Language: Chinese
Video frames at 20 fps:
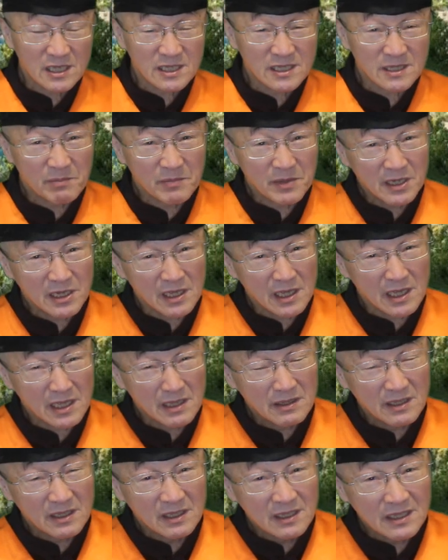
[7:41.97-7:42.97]

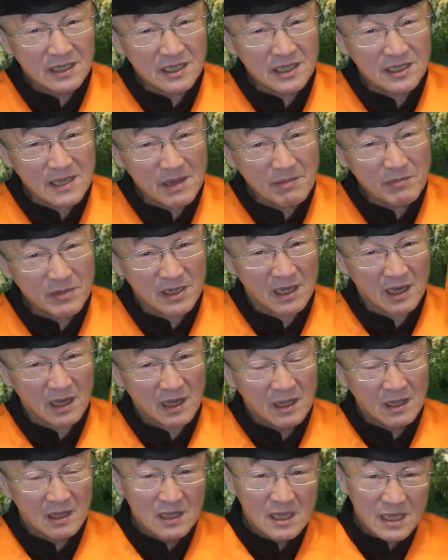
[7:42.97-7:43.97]

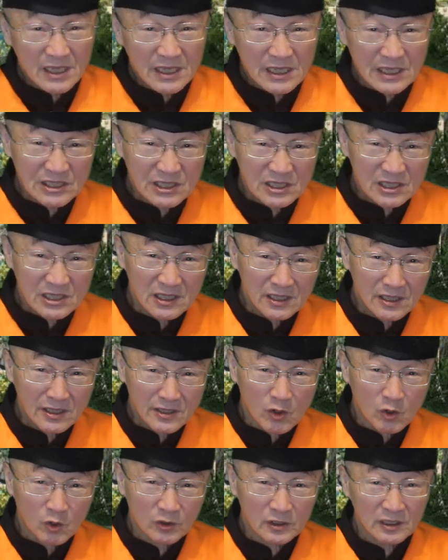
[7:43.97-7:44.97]

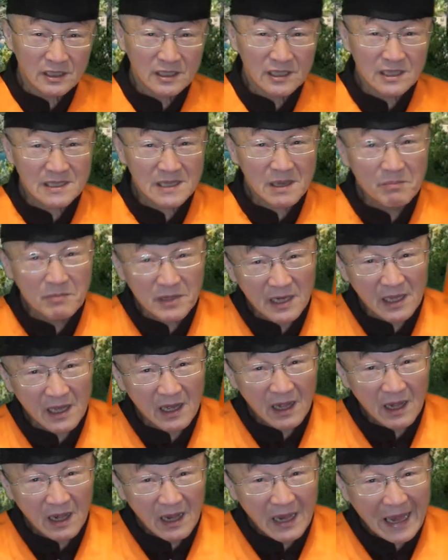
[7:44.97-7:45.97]
examiner，examiner，external 的 examiner。